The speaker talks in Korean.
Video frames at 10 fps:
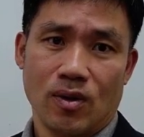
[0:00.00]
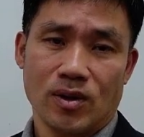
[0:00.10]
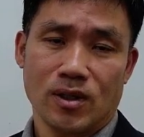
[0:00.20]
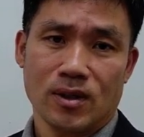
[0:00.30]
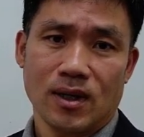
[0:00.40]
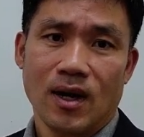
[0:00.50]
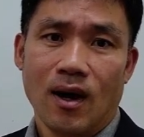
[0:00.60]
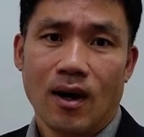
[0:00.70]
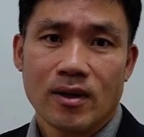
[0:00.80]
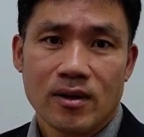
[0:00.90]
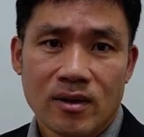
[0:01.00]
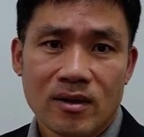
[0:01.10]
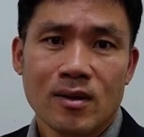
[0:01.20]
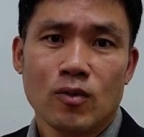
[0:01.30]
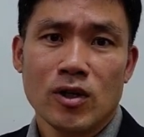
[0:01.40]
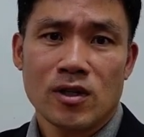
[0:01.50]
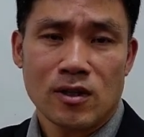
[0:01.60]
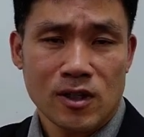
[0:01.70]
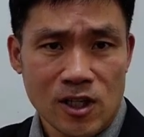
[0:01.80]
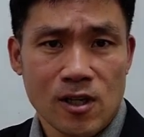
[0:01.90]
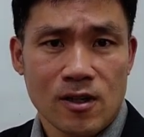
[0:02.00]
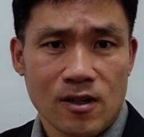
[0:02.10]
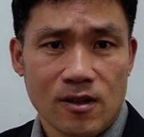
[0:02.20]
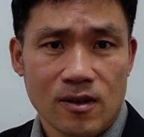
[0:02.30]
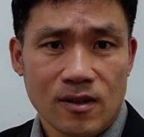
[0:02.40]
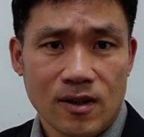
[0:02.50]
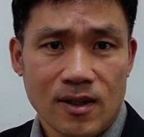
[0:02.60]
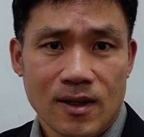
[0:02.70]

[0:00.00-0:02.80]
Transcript: 즉 여러분이 쓰는 이 일기를